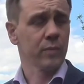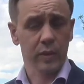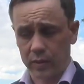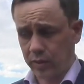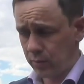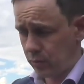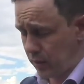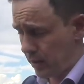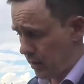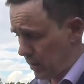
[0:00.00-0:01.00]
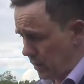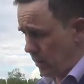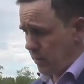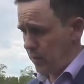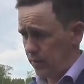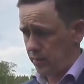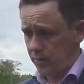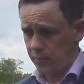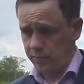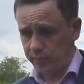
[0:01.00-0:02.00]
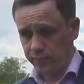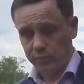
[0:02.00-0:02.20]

скажем так, э,